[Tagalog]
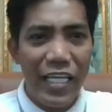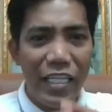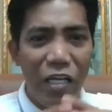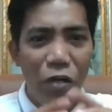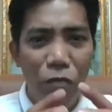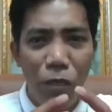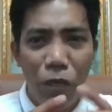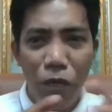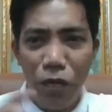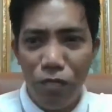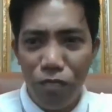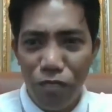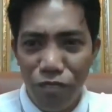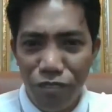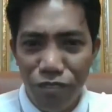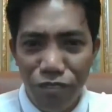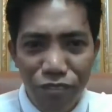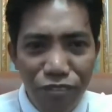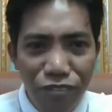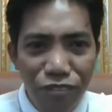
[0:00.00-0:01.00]
Nakita ko po
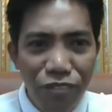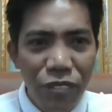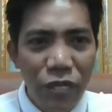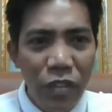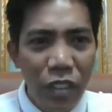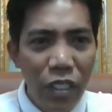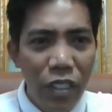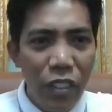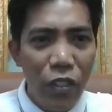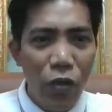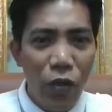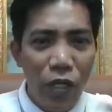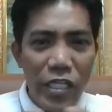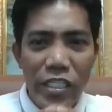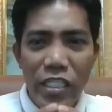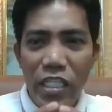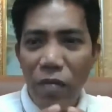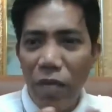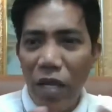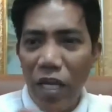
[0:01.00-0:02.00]
yung
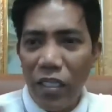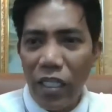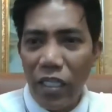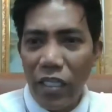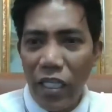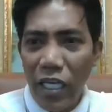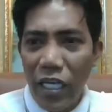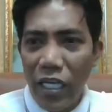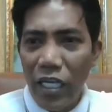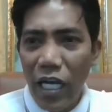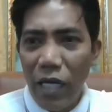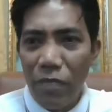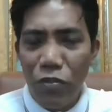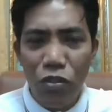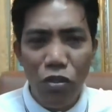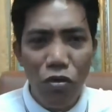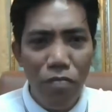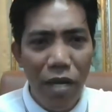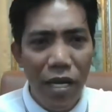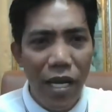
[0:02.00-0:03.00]
estimated income.
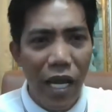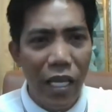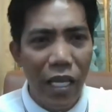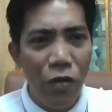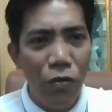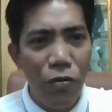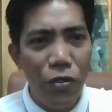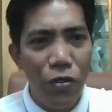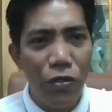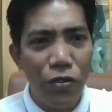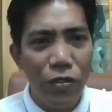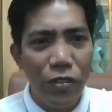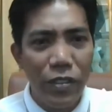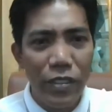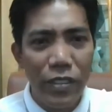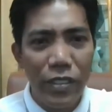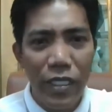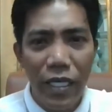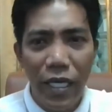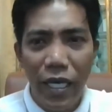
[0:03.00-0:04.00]
So malaki ho yun.
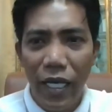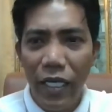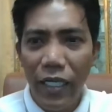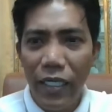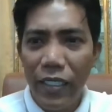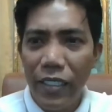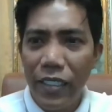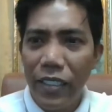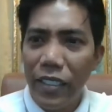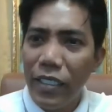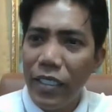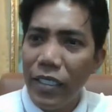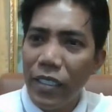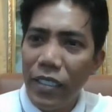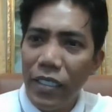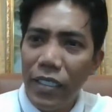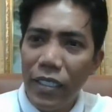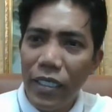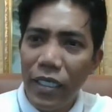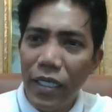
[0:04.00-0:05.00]
Ha?
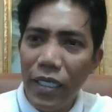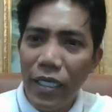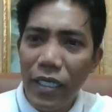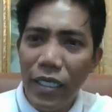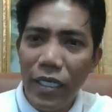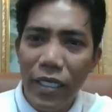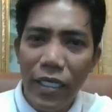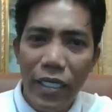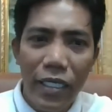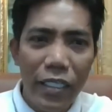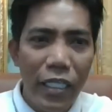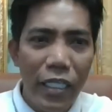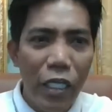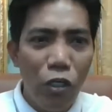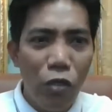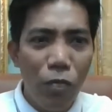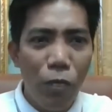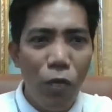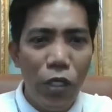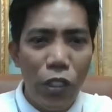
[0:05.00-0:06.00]
Uh,
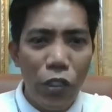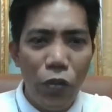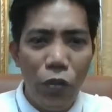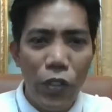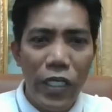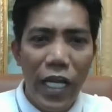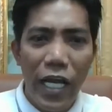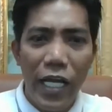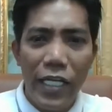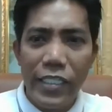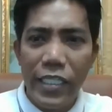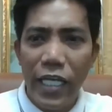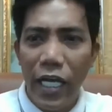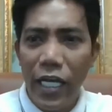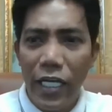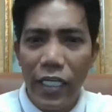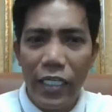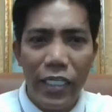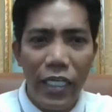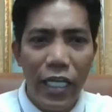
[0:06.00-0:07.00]
hindi ko po ito
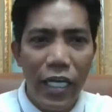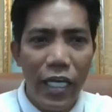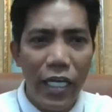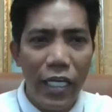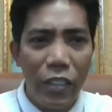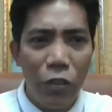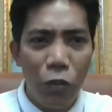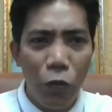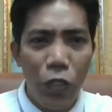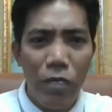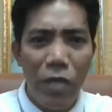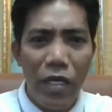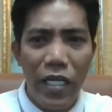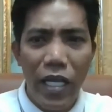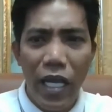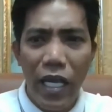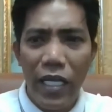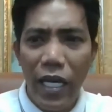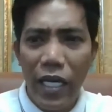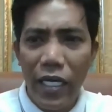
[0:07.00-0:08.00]
inaasahan na ito ay
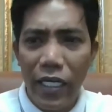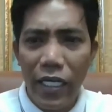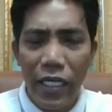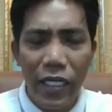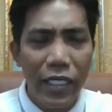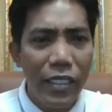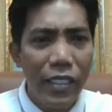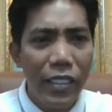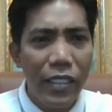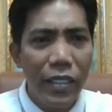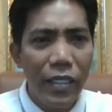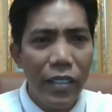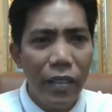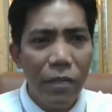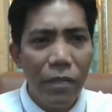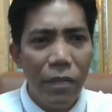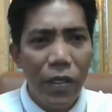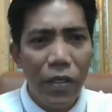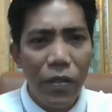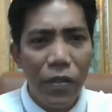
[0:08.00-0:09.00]
mangyayari.
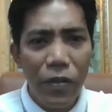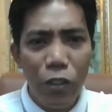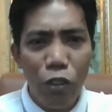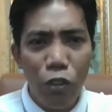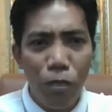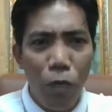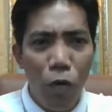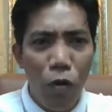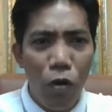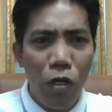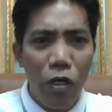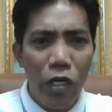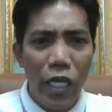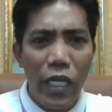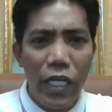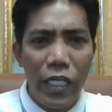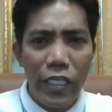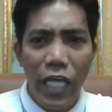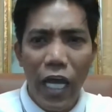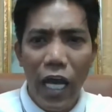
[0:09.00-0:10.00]
Pero ito pong
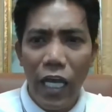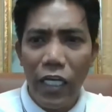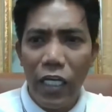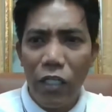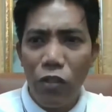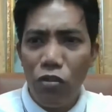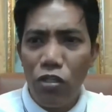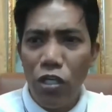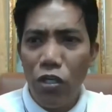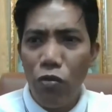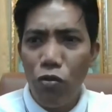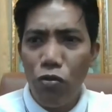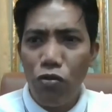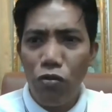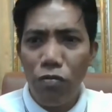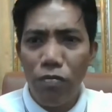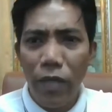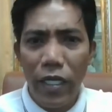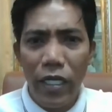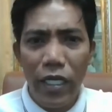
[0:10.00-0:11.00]
kikitain na to sa
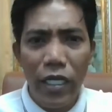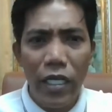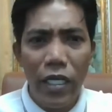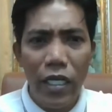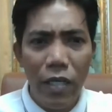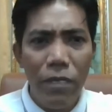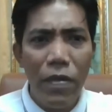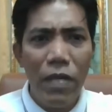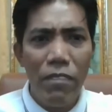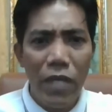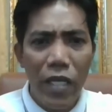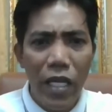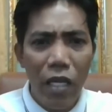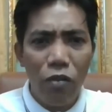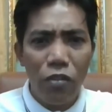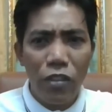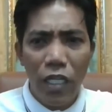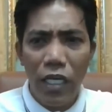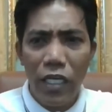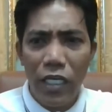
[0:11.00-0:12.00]
YouTube ay
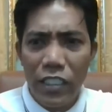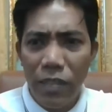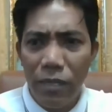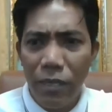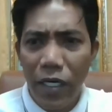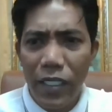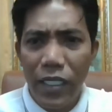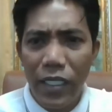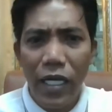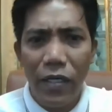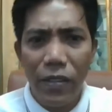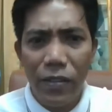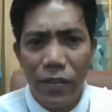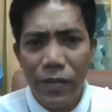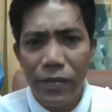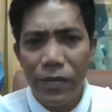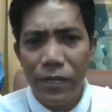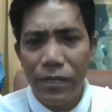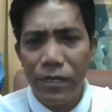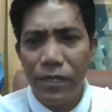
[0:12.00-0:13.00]
ibibigay ko talaga sa mga tao.
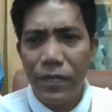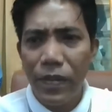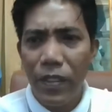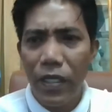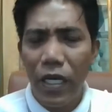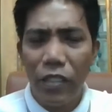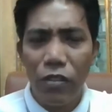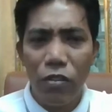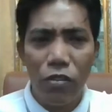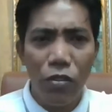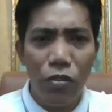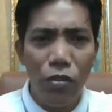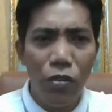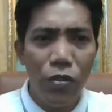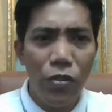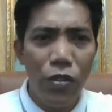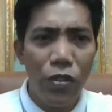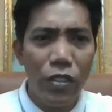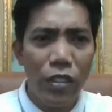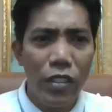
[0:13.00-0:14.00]
Ah, totoo
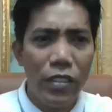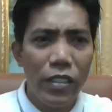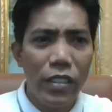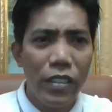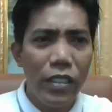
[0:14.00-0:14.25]
ho yun.